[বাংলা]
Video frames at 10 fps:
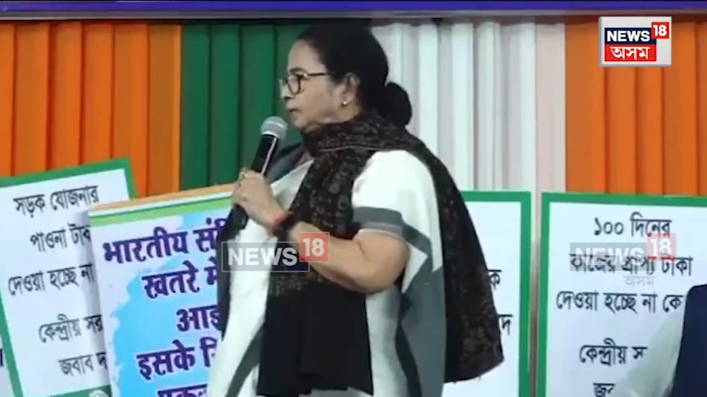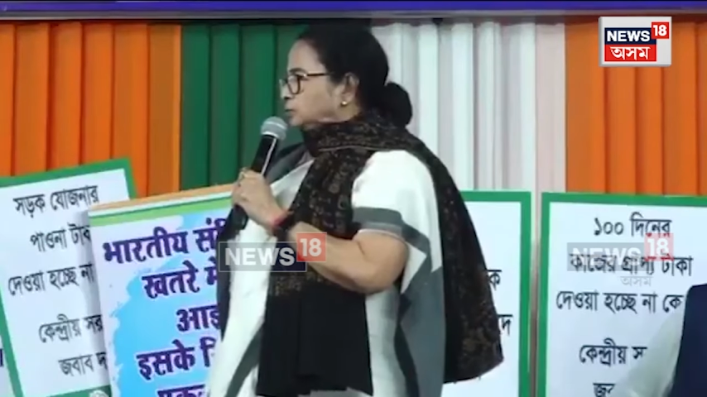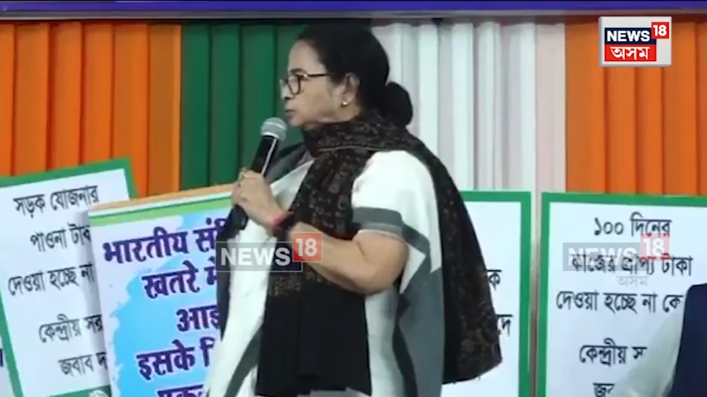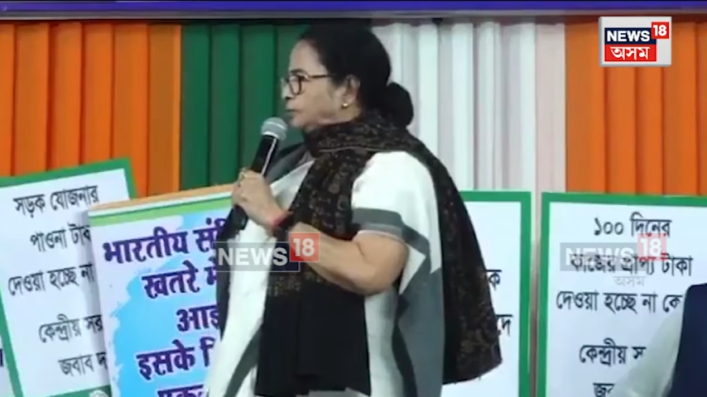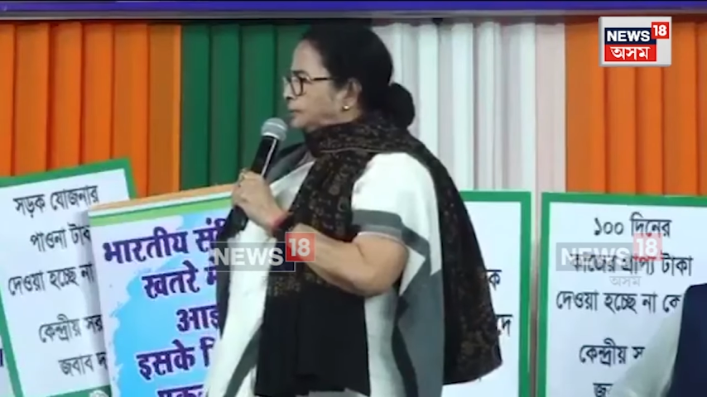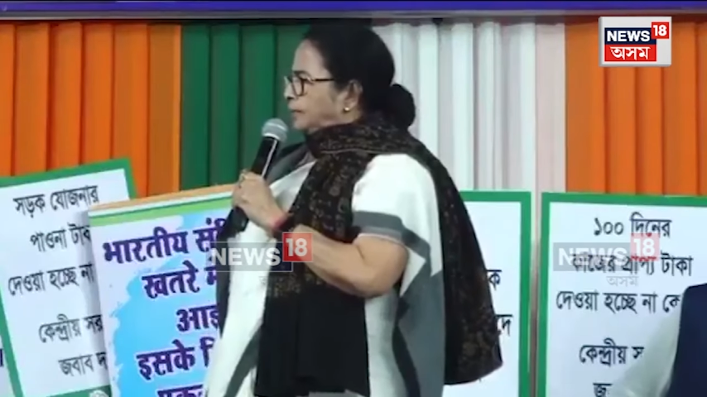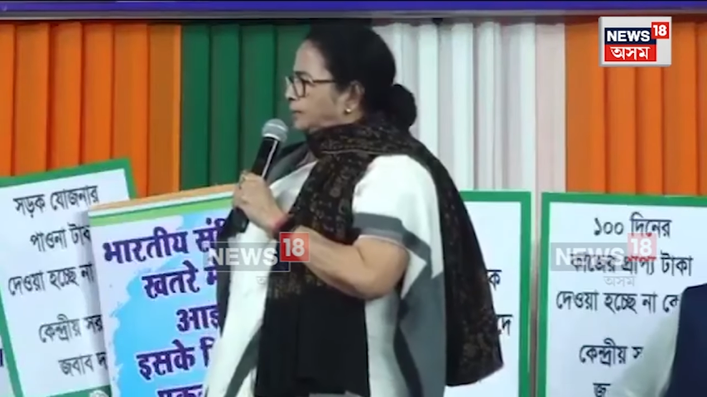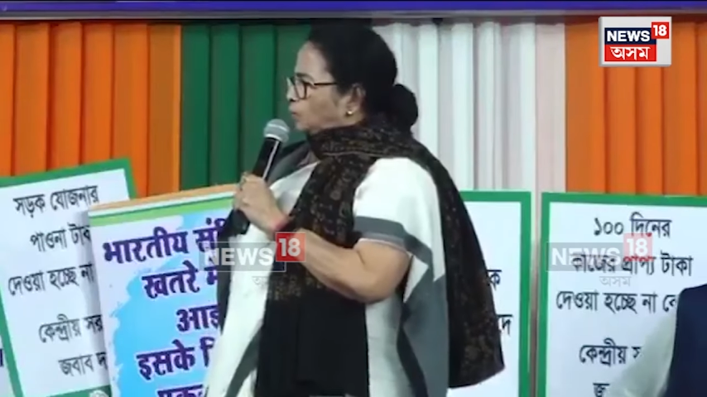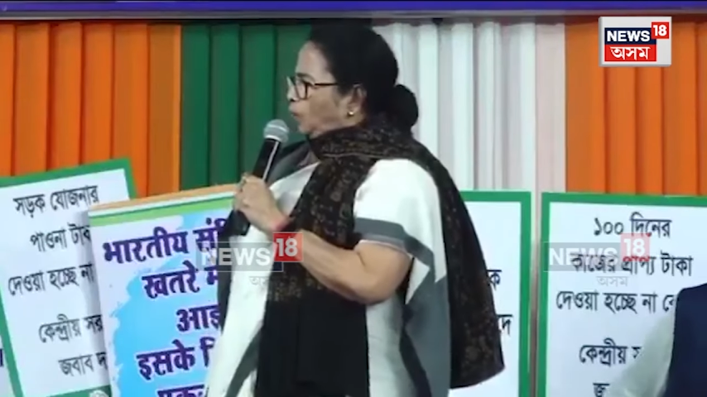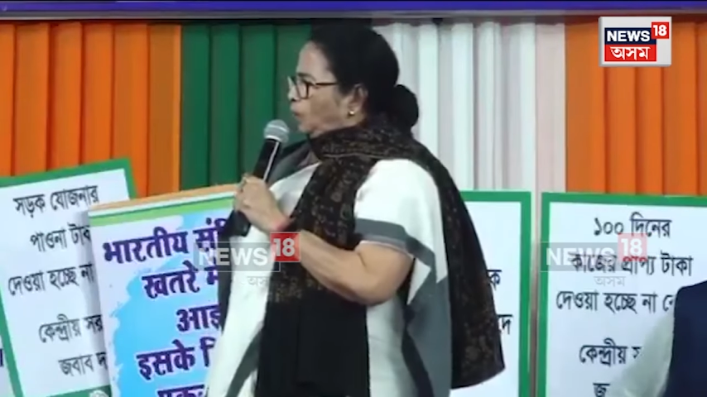আজ তোমাদের
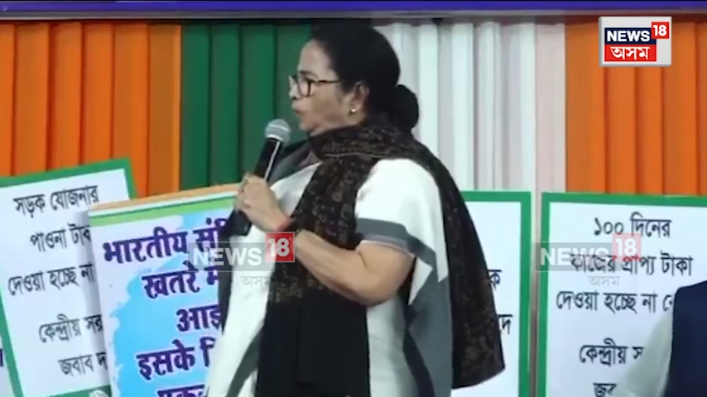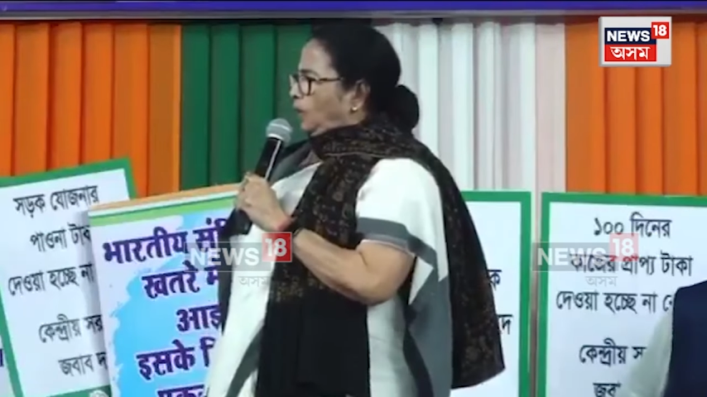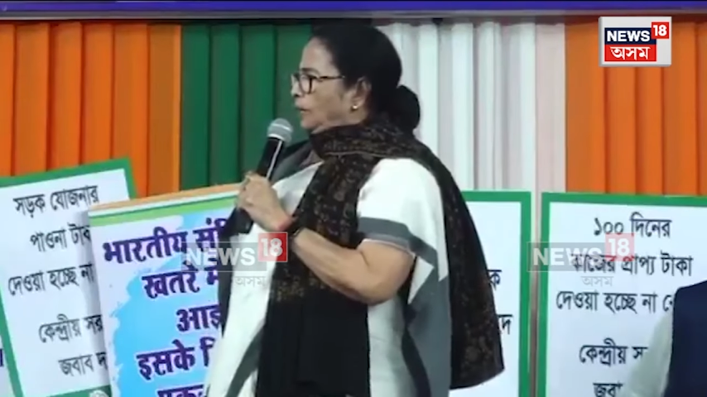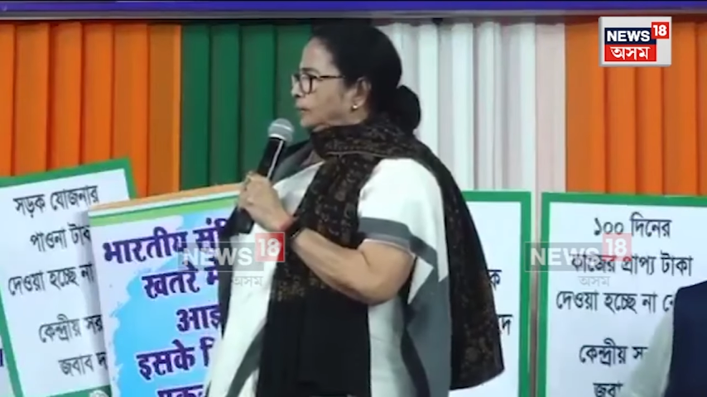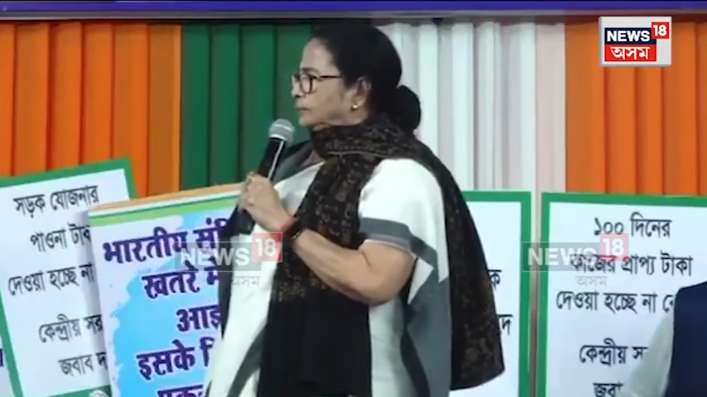এত অহংকার